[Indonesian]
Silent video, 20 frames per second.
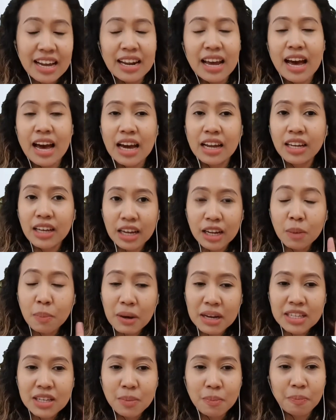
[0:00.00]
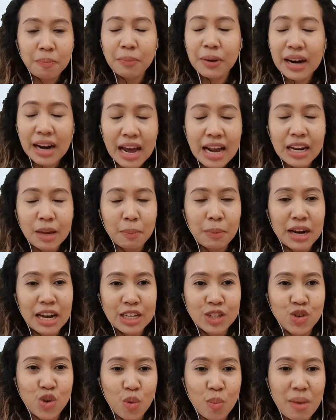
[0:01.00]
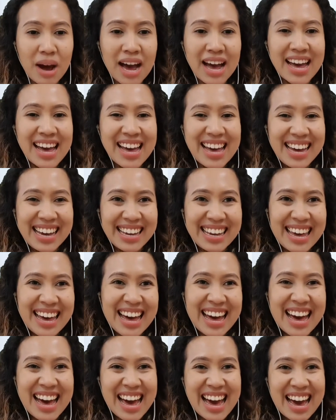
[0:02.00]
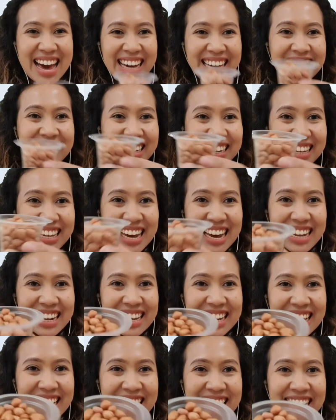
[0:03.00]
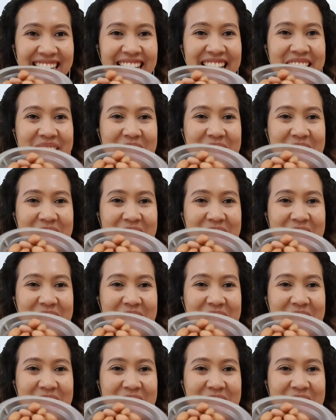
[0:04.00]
nah adik-adik pasti pernah nih pernah coba. Ya, ini dia adik-adik.